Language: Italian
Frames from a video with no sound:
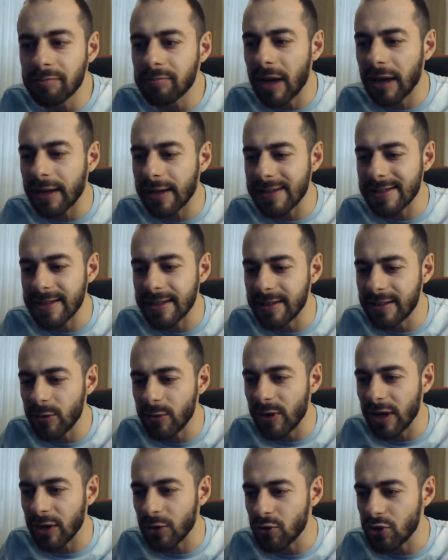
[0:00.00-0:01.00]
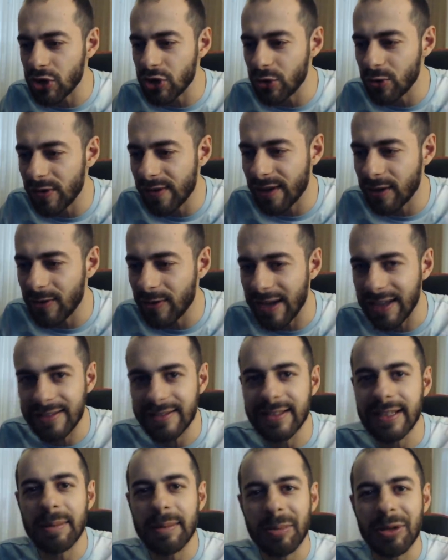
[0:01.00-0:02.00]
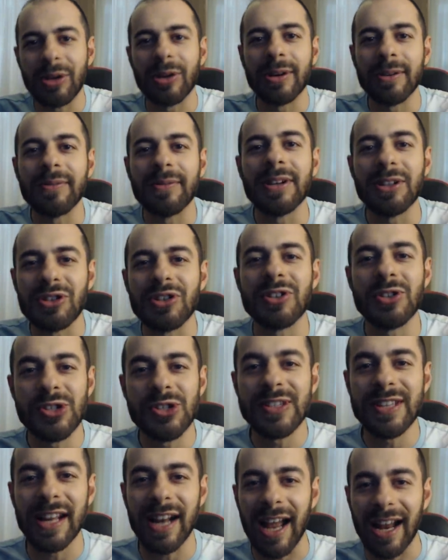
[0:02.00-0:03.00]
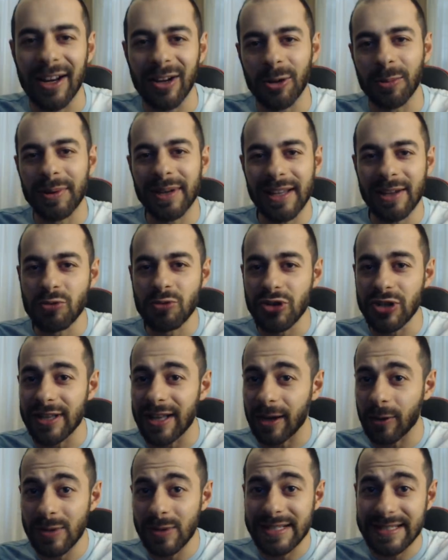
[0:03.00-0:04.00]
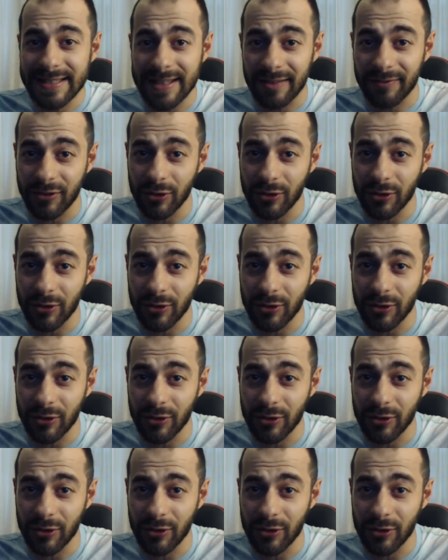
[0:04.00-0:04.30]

anche se in teoria non ci dovevano essere, però invece ci saranno perché è uscita questa